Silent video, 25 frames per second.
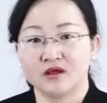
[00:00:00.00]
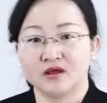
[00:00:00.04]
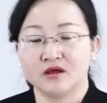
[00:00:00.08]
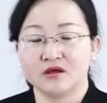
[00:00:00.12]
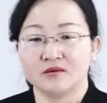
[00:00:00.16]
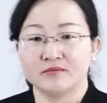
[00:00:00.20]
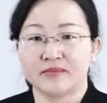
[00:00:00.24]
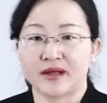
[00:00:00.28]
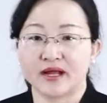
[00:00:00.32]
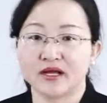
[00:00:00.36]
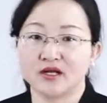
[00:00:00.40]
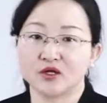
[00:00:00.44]

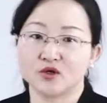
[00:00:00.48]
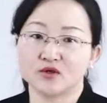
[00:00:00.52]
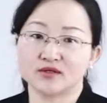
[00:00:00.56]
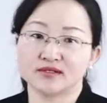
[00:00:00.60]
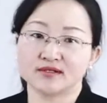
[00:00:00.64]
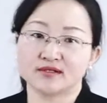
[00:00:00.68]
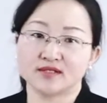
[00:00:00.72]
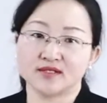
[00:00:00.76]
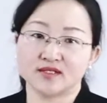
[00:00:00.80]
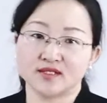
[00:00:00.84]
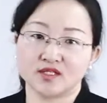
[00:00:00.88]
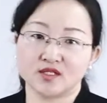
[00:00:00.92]
白俄罗
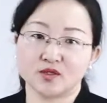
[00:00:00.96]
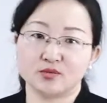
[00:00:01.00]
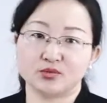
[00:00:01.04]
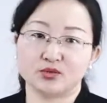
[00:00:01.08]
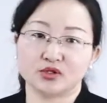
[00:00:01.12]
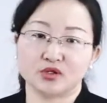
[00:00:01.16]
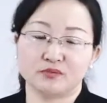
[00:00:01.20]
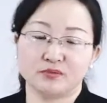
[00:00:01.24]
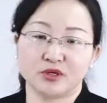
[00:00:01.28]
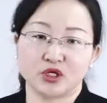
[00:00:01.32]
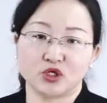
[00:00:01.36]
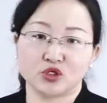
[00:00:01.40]
斯西部
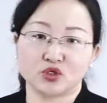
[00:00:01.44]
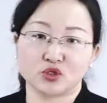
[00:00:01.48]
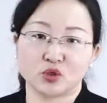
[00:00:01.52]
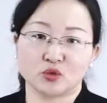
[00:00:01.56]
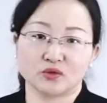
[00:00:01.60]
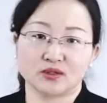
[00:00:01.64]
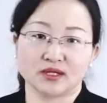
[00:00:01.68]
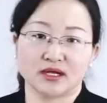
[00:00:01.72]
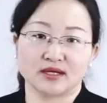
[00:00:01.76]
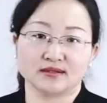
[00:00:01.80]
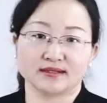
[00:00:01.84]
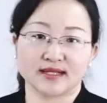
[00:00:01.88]
的民众
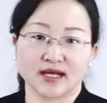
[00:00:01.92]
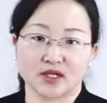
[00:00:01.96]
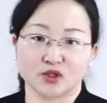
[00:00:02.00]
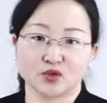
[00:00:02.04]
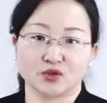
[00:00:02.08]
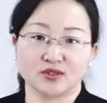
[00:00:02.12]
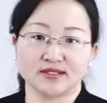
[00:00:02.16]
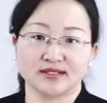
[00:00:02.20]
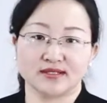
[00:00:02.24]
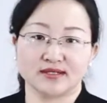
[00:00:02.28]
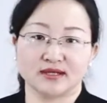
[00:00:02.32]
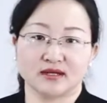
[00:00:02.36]
呢，大多
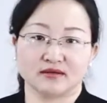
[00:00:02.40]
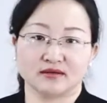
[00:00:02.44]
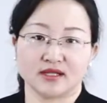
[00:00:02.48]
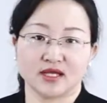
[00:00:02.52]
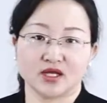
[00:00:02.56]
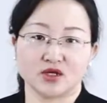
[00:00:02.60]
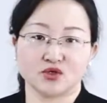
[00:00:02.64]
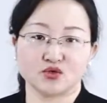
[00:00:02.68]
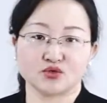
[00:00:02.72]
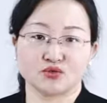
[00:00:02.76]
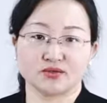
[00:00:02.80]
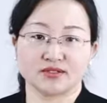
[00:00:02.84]
信仰
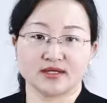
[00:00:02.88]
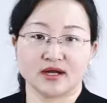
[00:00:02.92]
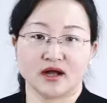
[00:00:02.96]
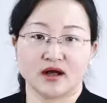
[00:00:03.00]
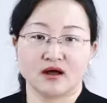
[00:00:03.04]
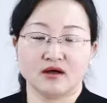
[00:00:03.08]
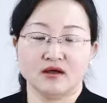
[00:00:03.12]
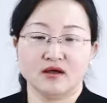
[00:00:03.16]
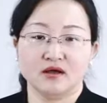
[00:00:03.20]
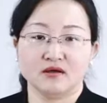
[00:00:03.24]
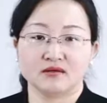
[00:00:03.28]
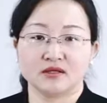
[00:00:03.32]
天主教，
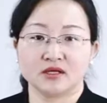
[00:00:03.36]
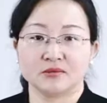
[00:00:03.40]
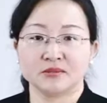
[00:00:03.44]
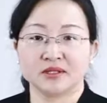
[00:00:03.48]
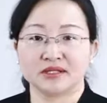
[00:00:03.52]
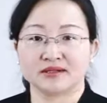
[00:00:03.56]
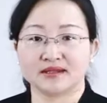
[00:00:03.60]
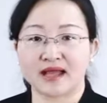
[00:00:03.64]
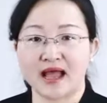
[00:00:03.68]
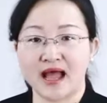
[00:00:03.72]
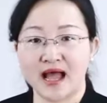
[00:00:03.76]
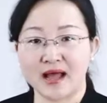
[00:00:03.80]
那么
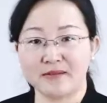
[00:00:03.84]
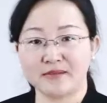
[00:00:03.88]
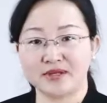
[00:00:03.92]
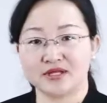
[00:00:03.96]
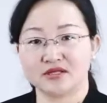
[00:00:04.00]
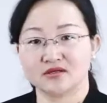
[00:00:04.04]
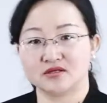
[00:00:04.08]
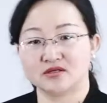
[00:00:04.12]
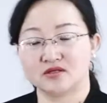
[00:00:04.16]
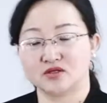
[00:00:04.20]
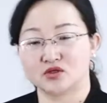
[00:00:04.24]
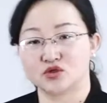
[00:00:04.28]
他们
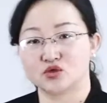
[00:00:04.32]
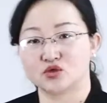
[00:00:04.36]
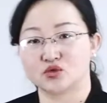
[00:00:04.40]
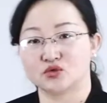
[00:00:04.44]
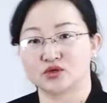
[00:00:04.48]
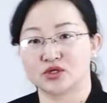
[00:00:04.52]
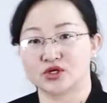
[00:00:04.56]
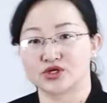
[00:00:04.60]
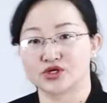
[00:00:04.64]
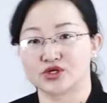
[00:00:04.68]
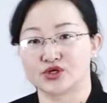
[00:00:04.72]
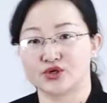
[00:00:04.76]
的习俗
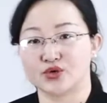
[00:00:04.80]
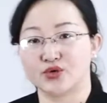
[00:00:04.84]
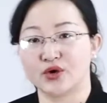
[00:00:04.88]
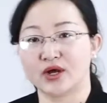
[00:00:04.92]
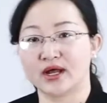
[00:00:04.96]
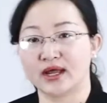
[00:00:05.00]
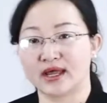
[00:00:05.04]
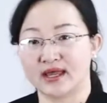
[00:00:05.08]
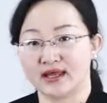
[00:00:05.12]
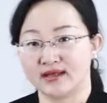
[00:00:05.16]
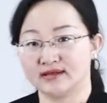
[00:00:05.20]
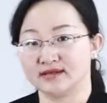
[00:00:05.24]
呢，是用
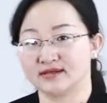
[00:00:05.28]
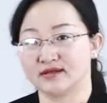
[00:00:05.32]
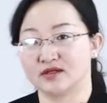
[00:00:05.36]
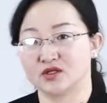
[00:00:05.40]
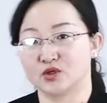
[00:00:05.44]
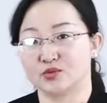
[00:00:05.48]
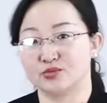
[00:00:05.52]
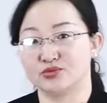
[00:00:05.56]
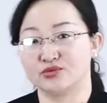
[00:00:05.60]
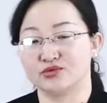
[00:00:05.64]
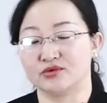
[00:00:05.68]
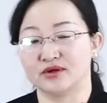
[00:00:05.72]
黑色的
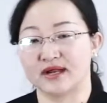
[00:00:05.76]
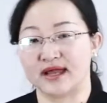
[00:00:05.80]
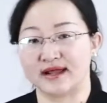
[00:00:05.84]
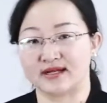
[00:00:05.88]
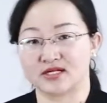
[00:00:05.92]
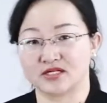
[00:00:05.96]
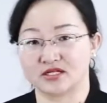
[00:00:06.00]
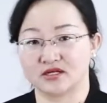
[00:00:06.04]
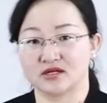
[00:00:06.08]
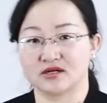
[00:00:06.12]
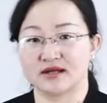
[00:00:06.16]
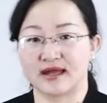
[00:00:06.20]
布来
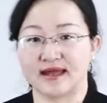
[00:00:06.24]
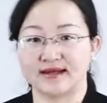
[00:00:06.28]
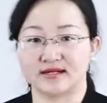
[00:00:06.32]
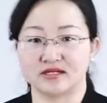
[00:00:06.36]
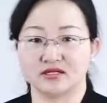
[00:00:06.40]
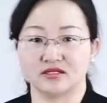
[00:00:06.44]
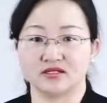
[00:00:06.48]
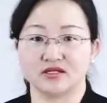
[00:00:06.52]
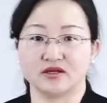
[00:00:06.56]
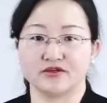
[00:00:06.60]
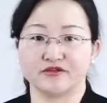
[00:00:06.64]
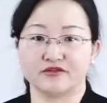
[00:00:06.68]
遮盖这
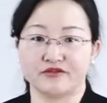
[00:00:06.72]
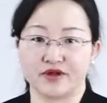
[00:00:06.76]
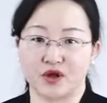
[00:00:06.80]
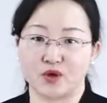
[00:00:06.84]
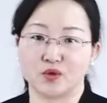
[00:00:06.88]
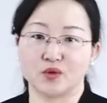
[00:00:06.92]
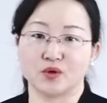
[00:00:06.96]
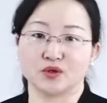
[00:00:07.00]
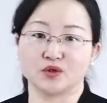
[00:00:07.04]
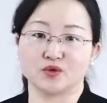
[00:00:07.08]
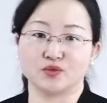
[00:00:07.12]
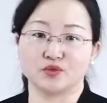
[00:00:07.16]
些反
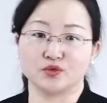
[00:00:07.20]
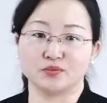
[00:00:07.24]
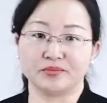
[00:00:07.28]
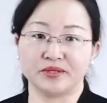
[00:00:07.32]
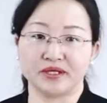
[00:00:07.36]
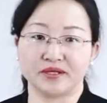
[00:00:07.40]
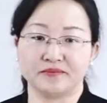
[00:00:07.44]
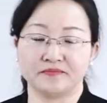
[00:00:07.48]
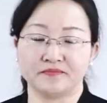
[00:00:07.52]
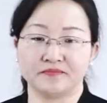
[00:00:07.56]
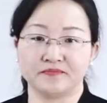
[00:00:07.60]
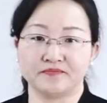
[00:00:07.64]
光的物
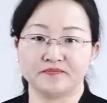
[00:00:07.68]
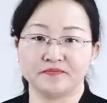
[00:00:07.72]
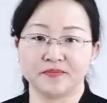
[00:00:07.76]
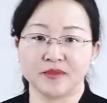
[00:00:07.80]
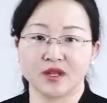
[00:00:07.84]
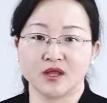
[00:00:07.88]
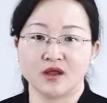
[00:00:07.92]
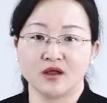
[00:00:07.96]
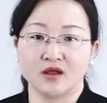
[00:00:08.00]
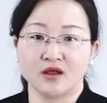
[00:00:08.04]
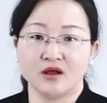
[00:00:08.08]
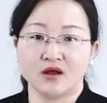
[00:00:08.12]
品。
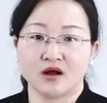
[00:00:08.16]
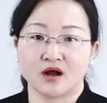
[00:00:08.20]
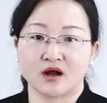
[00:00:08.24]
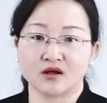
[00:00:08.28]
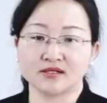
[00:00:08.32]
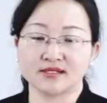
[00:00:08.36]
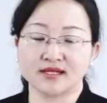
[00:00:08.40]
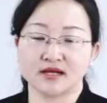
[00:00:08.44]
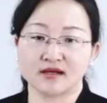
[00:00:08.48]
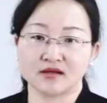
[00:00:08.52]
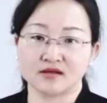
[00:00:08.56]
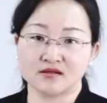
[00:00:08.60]
而
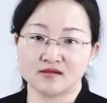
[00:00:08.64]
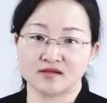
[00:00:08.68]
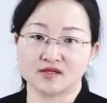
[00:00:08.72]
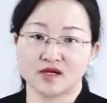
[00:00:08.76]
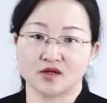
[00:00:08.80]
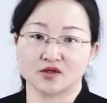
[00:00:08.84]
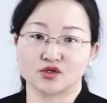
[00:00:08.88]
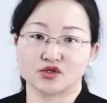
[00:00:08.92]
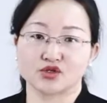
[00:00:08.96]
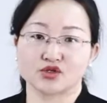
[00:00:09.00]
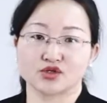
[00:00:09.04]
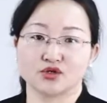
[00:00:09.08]
在更早
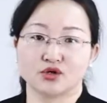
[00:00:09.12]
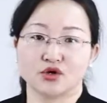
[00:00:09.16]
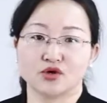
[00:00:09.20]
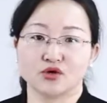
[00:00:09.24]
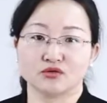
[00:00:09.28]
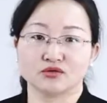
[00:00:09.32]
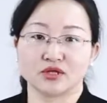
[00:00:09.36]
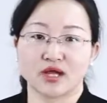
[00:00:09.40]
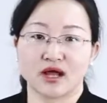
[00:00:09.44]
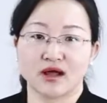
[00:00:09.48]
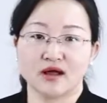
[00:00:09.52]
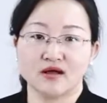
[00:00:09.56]
的时候
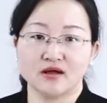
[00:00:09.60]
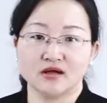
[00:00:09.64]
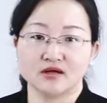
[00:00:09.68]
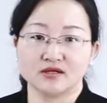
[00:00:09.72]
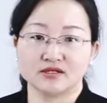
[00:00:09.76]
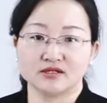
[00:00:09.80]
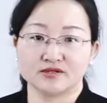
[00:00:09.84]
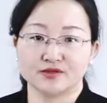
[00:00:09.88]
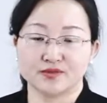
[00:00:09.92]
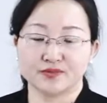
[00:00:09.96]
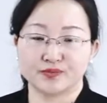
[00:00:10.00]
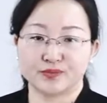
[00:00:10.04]
呢，
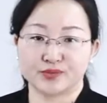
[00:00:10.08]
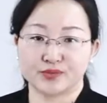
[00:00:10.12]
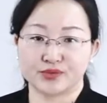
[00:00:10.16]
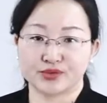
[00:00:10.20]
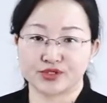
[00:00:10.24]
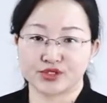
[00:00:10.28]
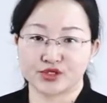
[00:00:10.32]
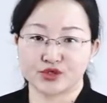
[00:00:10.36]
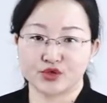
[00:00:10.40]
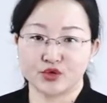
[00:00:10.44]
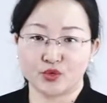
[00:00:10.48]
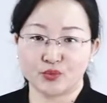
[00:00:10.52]
不
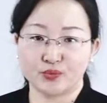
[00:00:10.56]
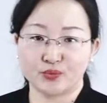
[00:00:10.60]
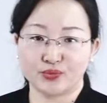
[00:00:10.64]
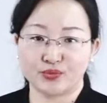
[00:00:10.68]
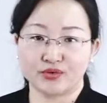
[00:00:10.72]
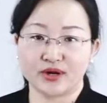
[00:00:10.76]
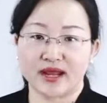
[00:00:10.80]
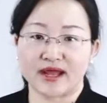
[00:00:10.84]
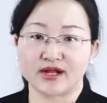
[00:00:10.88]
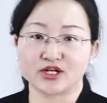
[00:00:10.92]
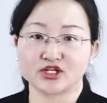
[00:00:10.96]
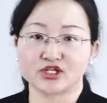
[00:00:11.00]
是用
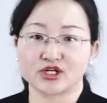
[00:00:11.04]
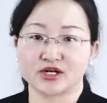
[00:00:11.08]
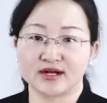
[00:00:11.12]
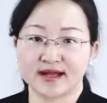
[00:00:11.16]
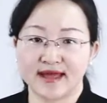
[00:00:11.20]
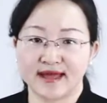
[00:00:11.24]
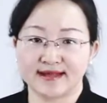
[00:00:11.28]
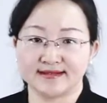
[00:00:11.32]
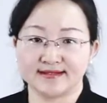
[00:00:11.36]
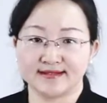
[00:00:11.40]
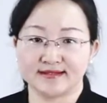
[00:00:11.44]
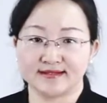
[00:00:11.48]
布来遮
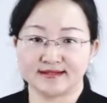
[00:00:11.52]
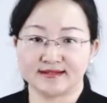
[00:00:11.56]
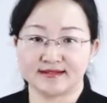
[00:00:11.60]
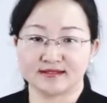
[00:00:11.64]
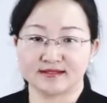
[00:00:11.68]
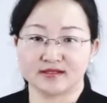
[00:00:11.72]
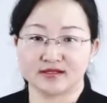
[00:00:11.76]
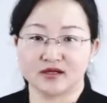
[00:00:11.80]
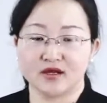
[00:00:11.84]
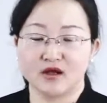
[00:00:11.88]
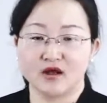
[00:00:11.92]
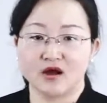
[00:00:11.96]
盖镜子，
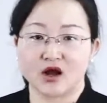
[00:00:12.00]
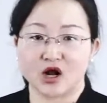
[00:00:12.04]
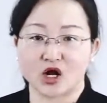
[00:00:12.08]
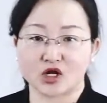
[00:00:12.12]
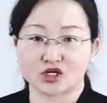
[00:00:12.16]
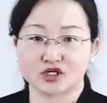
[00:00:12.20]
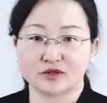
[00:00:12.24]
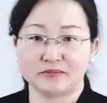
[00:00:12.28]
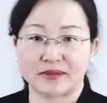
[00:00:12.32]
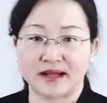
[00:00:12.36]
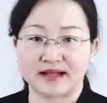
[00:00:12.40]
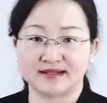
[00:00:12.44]
而
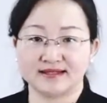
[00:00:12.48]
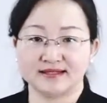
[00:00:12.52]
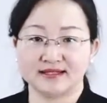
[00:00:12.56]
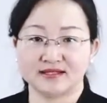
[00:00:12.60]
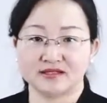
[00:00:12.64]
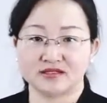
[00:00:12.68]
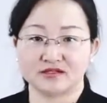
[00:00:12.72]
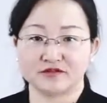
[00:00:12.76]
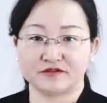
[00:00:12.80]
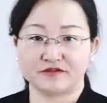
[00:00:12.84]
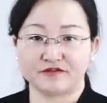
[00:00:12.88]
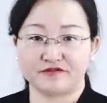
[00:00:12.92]
是把
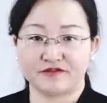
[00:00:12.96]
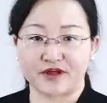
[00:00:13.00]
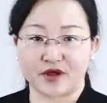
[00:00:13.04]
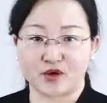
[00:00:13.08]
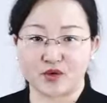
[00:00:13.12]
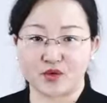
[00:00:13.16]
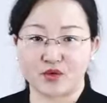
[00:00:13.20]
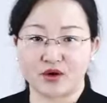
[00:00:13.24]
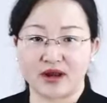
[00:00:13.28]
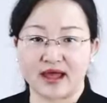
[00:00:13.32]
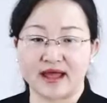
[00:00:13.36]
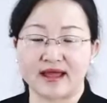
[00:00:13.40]
镜子反
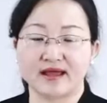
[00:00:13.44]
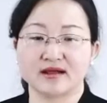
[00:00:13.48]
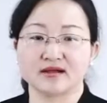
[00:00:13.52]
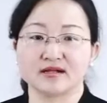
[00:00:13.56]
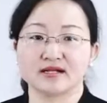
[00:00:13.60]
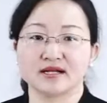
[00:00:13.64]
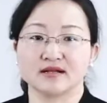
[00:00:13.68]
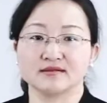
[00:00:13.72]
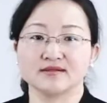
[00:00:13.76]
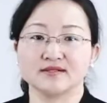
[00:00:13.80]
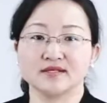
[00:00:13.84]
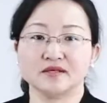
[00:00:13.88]
过来，
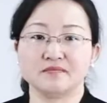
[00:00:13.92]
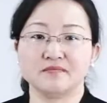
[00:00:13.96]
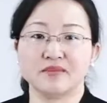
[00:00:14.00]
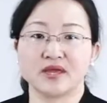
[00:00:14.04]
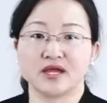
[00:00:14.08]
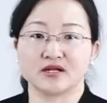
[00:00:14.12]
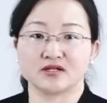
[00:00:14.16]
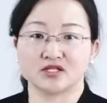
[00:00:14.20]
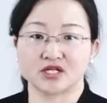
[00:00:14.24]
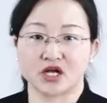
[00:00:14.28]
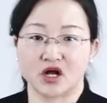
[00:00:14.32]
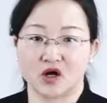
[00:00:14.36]
让镜
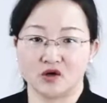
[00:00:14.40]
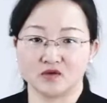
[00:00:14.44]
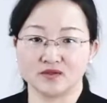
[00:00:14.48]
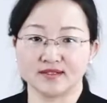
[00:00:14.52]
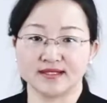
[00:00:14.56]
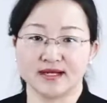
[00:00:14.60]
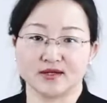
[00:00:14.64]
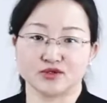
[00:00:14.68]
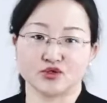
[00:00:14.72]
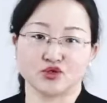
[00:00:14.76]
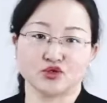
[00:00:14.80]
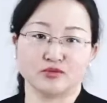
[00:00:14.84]
面朝
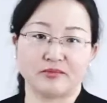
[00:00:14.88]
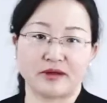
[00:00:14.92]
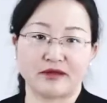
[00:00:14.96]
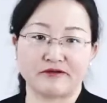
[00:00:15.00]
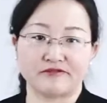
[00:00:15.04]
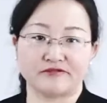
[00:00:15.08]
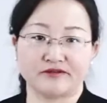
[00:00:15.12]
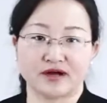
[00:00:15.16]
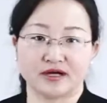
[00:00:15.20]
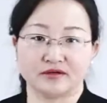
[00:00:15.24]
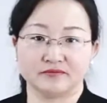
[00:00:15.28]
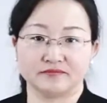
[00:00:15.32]
墙去摆
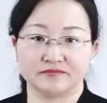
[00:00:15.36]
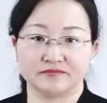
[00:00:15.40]
放。